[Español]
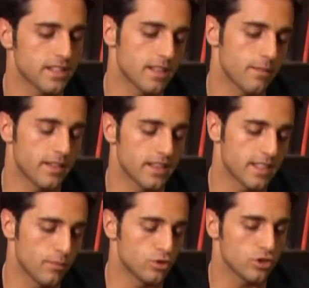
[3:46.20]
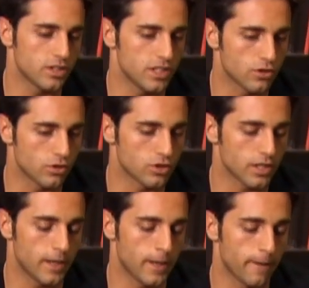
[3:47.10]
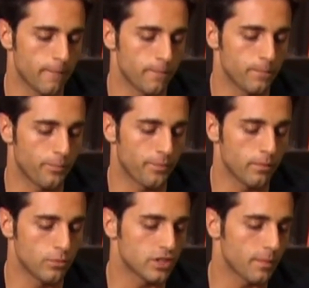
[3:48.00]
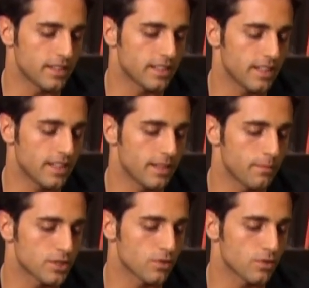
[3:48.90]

desde, desde muchos discos. Em, Bustamante me